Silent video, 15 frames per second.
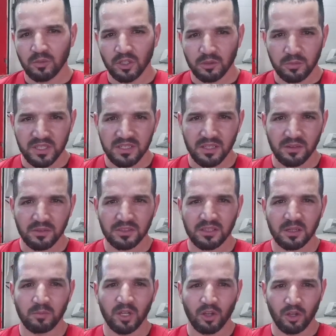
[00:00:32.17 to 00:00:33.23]
دومون بزاف
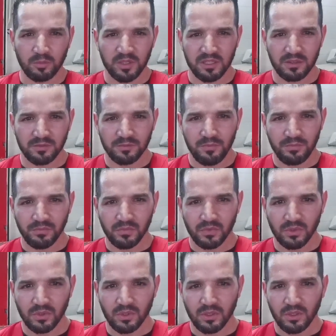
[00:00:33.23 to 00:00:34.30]
اكثر من الخبز
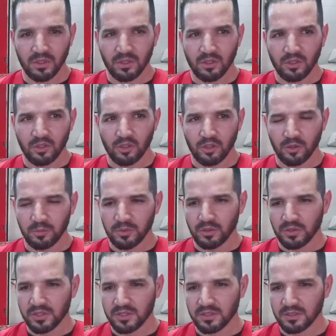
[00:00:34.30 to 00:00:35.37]

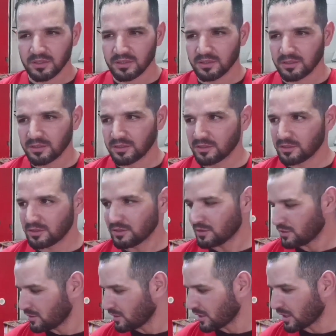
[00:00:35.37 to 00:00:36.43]
وبلوس
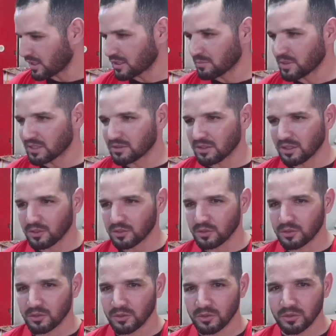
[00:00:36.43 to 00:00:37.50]
آه، الخدمه تاعو
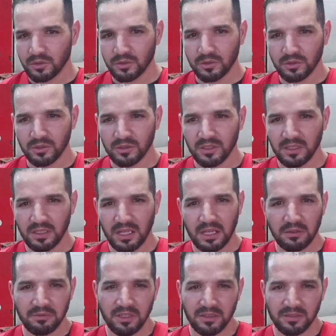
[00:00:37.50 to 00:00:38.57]

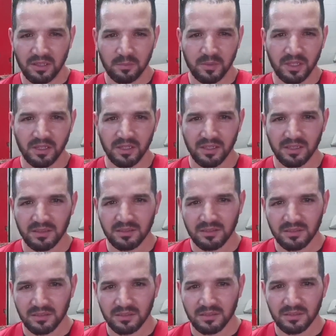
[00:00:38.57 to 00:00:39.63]
الحرفه تاع بكري
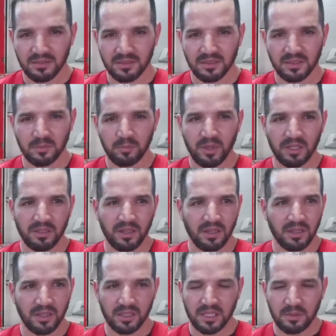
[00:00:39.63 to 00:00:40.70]

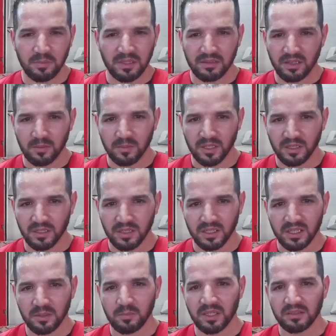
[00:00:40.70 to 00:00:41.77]
تبعناها كيما تاع بكري
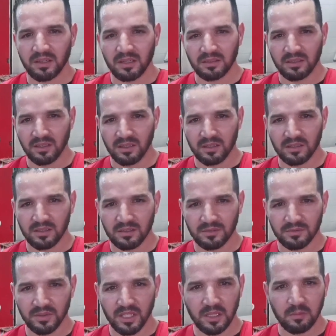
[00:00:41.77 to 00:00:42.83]
كيما تاع الدار
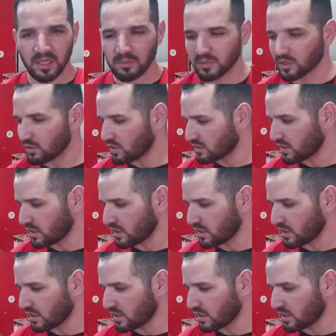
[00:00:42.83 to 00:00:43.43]
كيما المطلوع